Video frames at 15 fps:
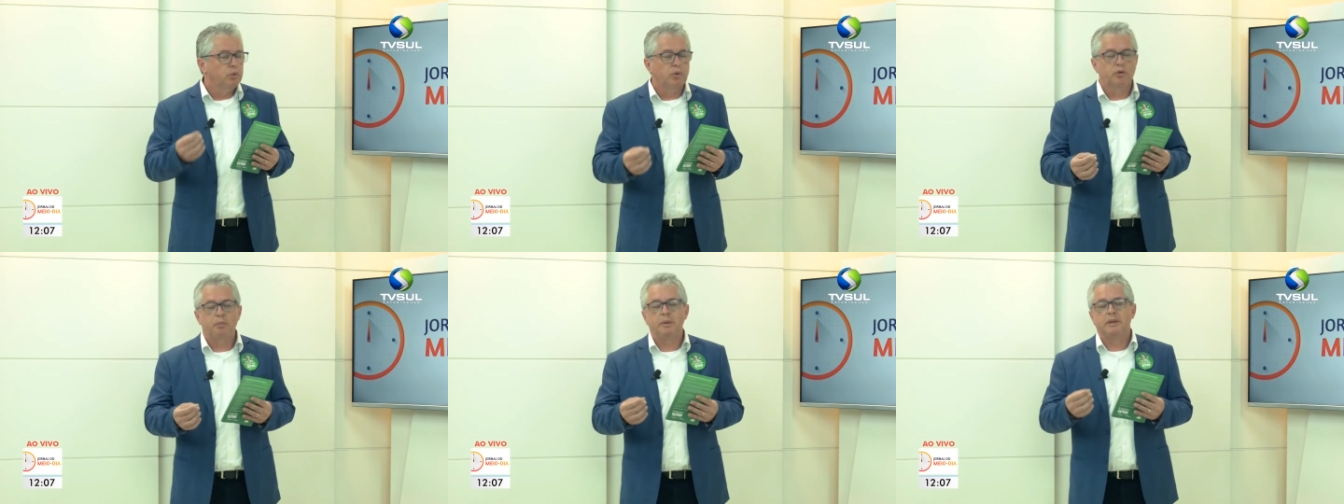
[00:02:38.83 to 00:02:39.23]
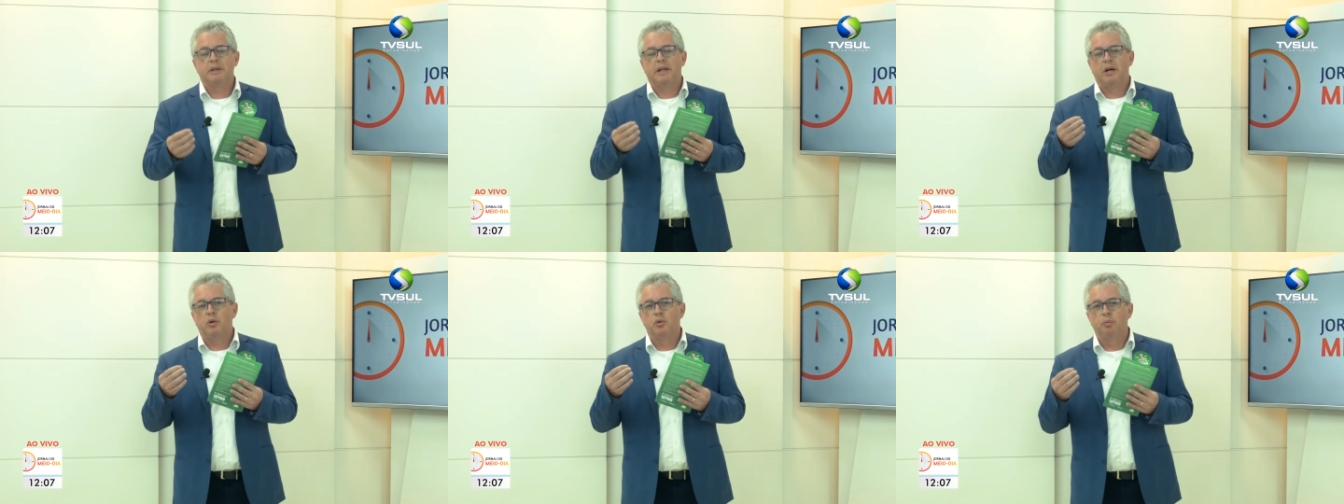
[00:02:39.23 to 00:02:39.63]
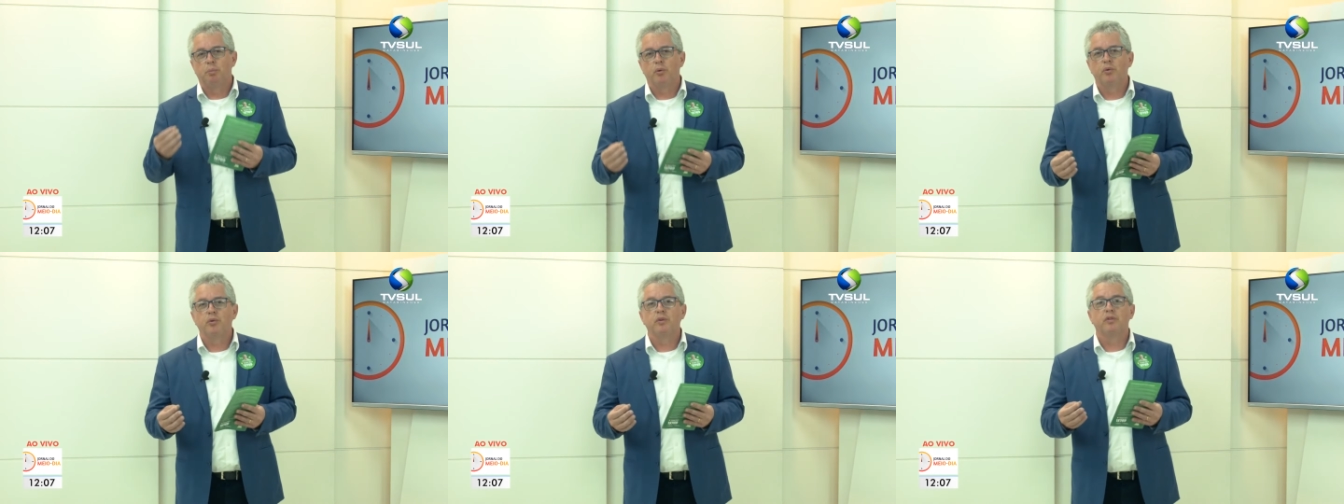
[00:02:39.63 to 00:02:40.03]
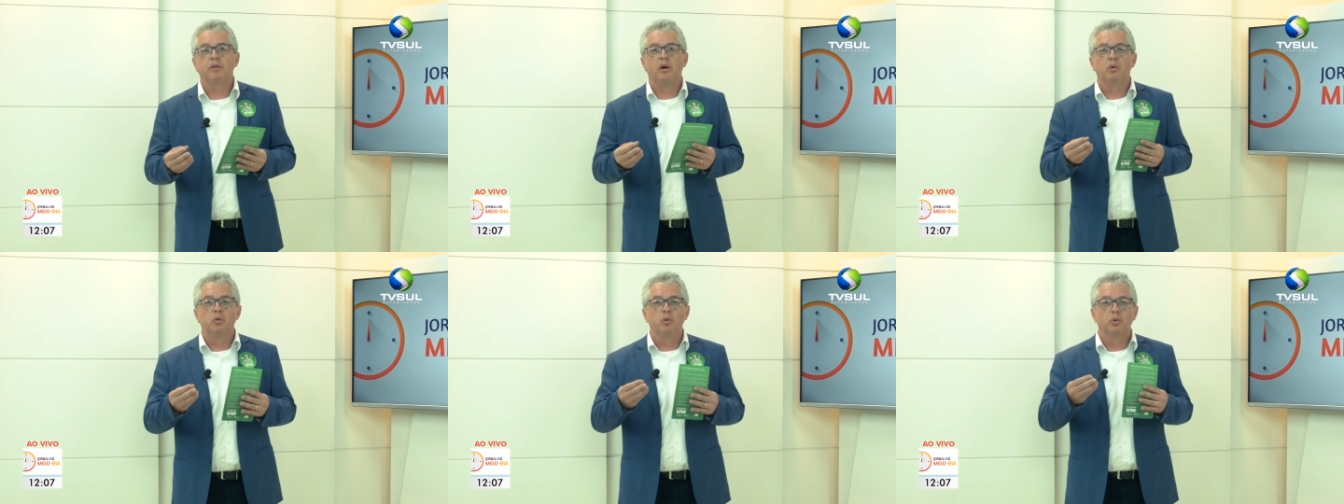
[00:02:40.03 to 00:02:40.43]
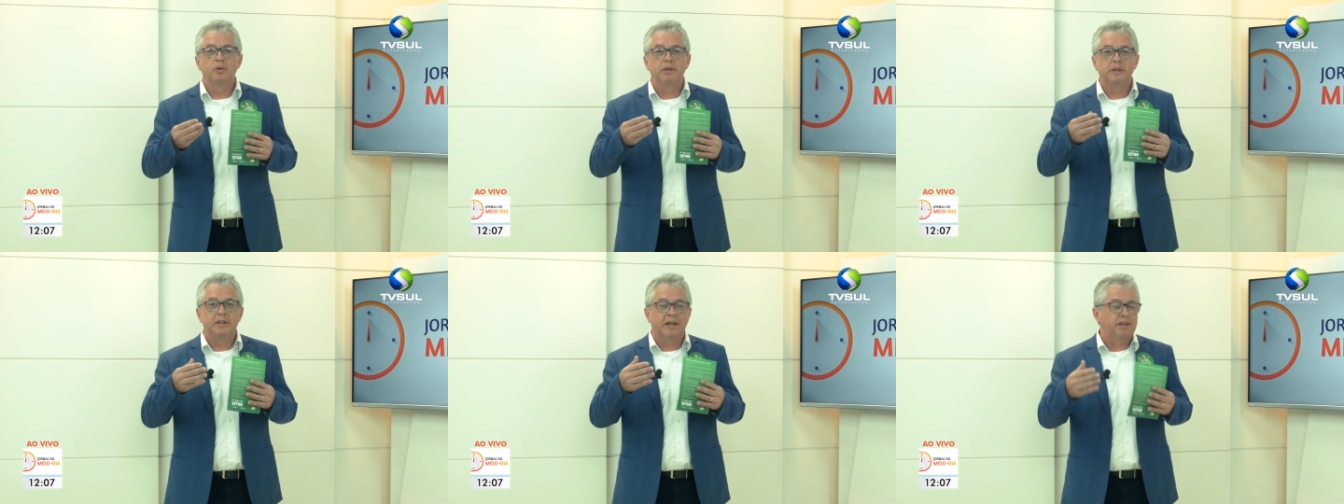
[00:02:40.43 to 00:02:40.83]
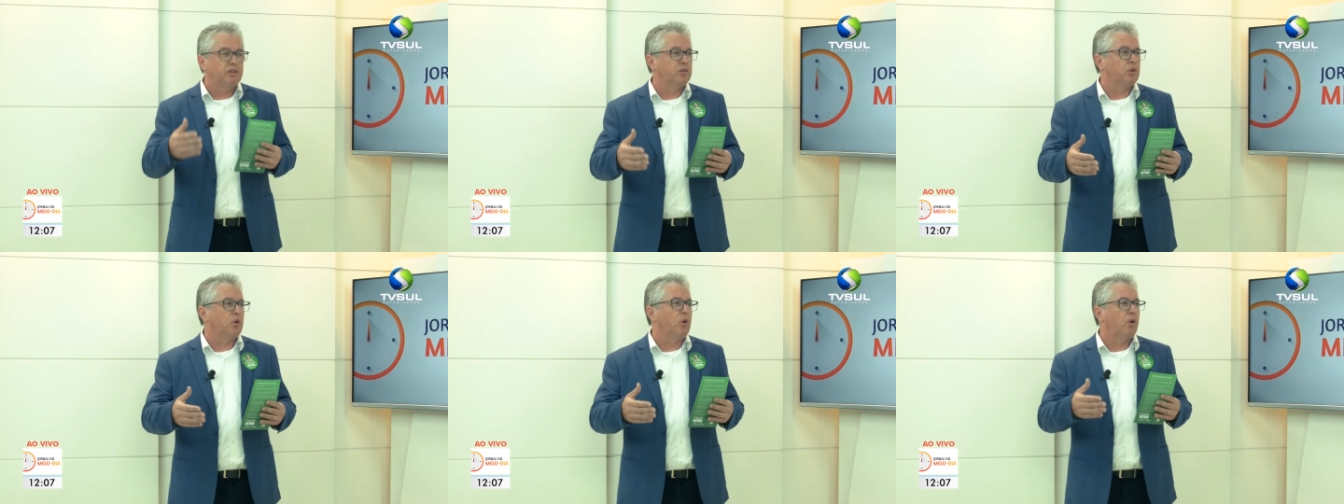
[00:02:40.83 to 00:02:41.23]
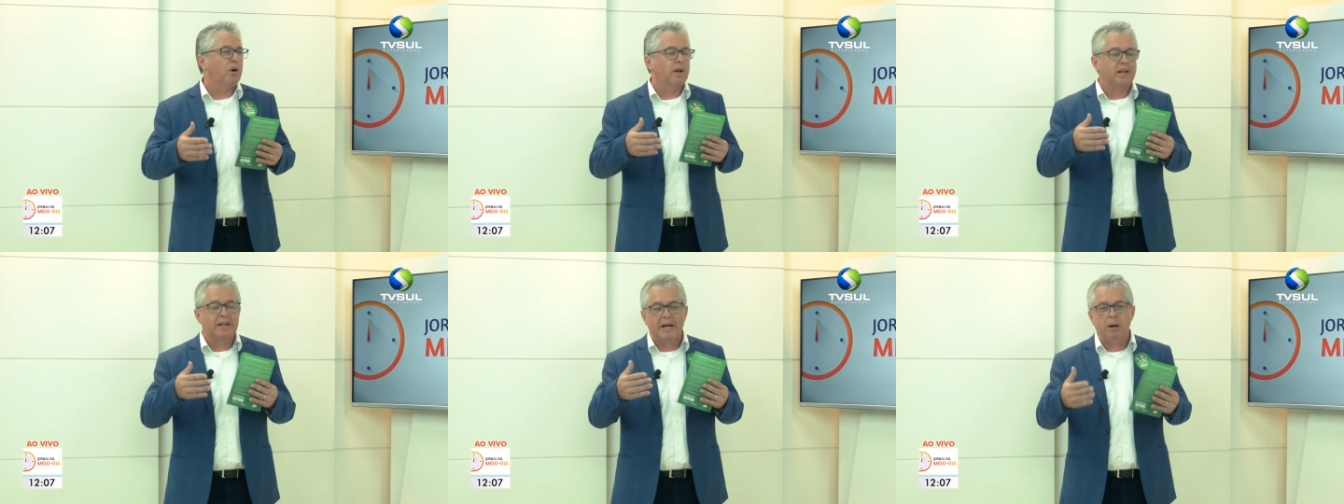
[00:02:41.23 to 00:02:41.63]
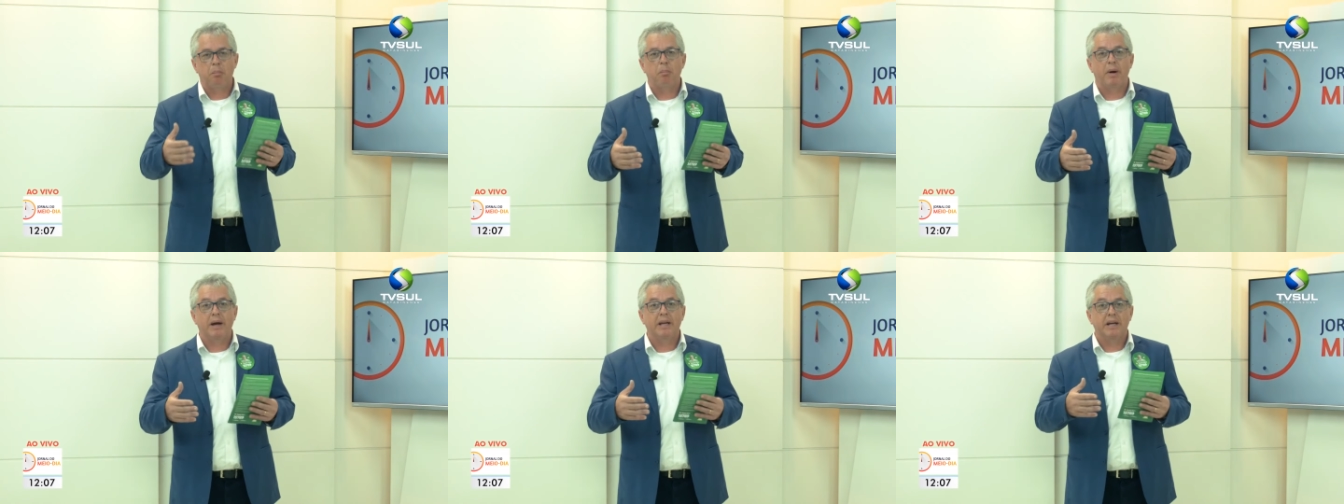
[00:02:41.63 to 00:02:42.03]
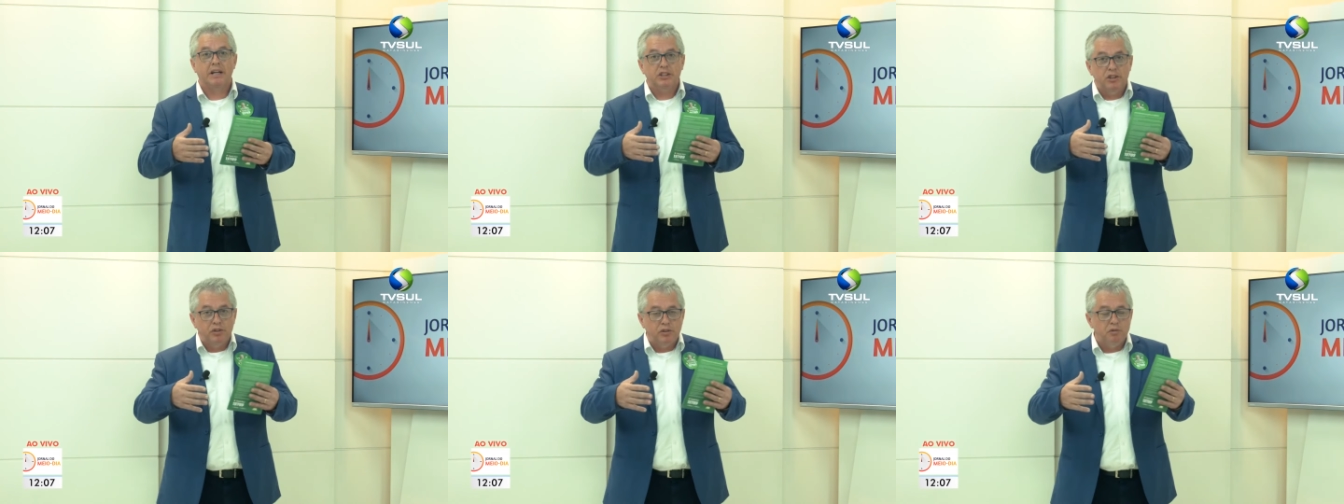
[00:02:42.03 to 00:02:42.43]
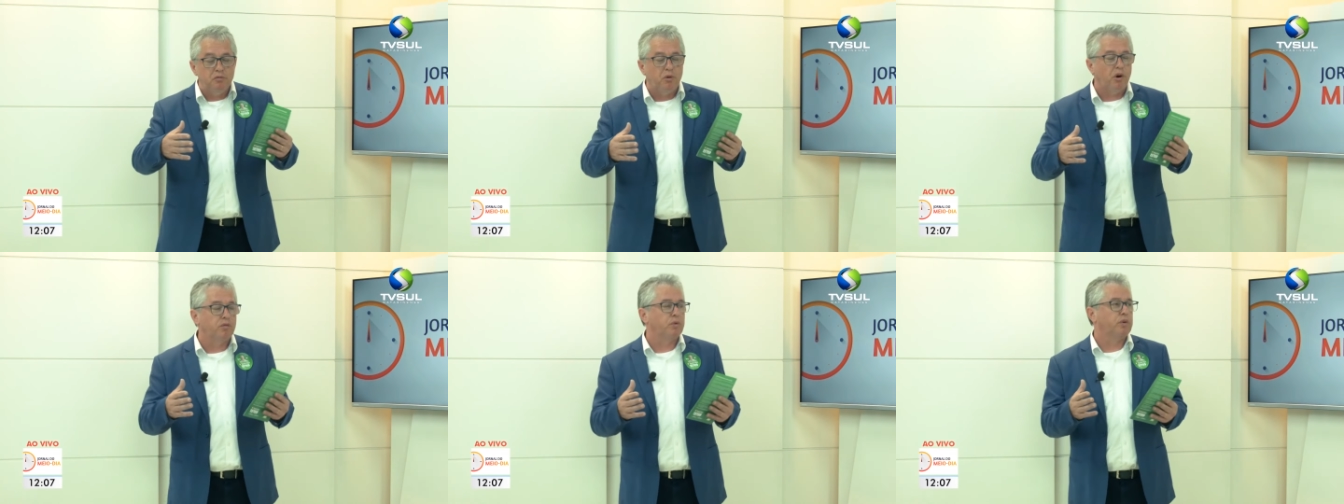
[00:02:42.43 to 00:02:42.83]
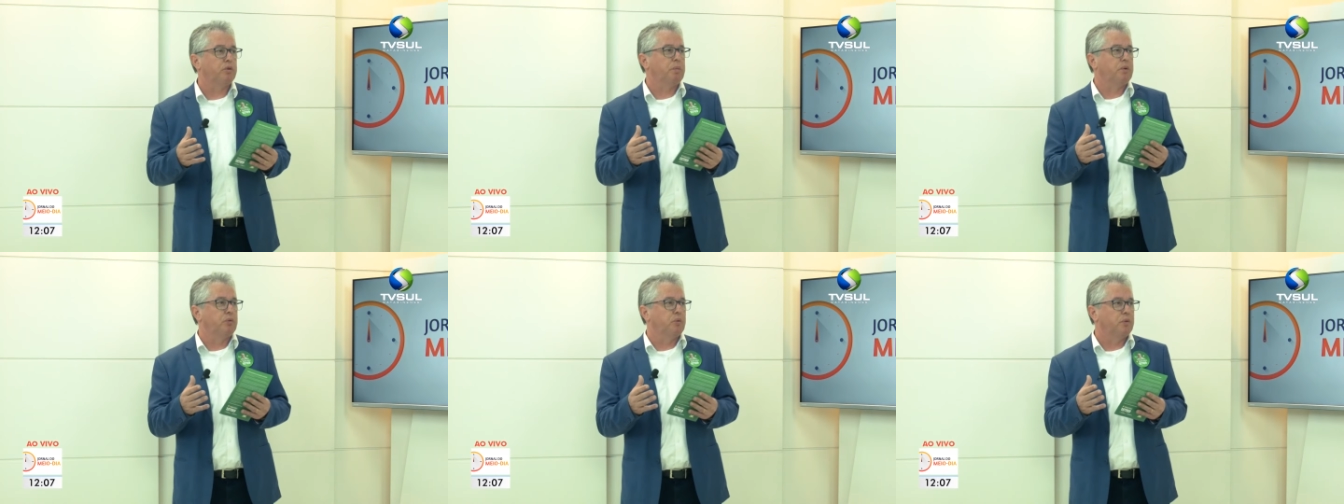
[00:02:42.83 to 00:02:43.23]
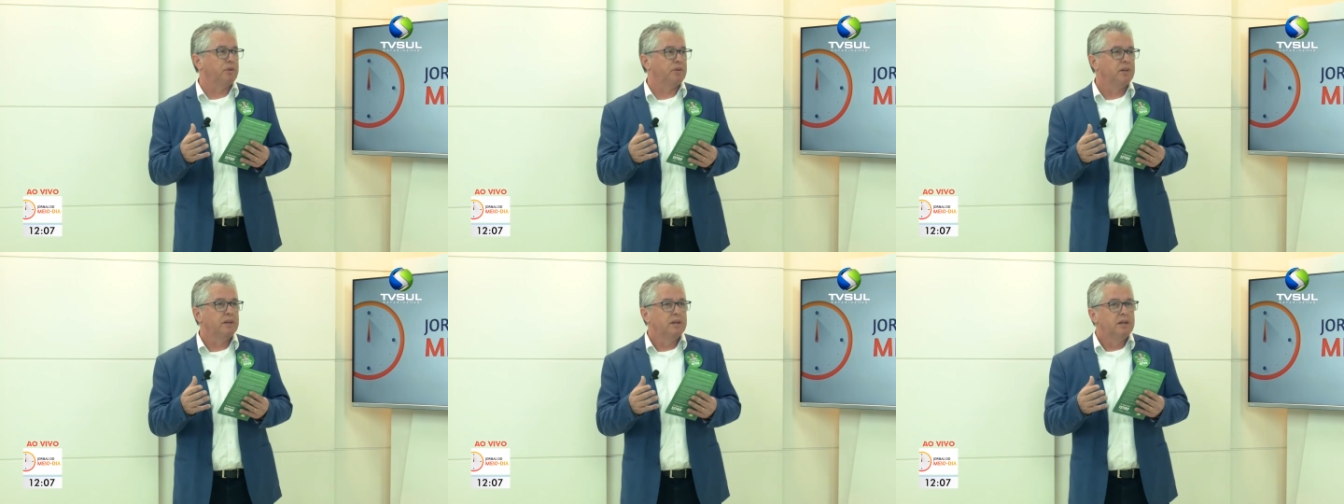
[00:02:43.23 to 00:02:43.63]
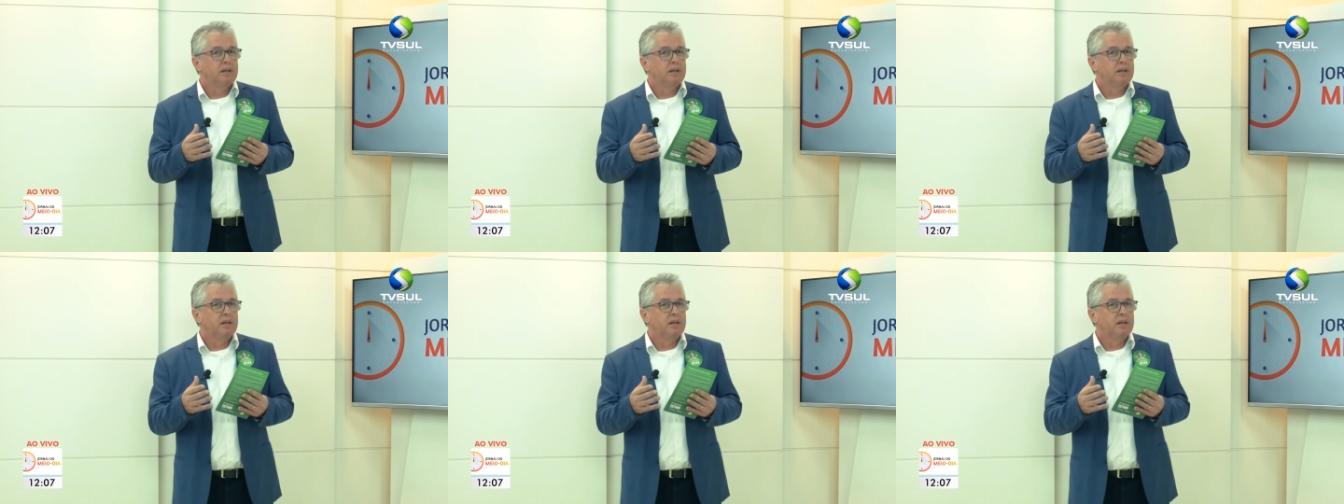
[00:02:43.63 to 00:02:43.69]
no hospital, no posto de saúde, na escola, na APAI. A gente se envolve com as pessoas.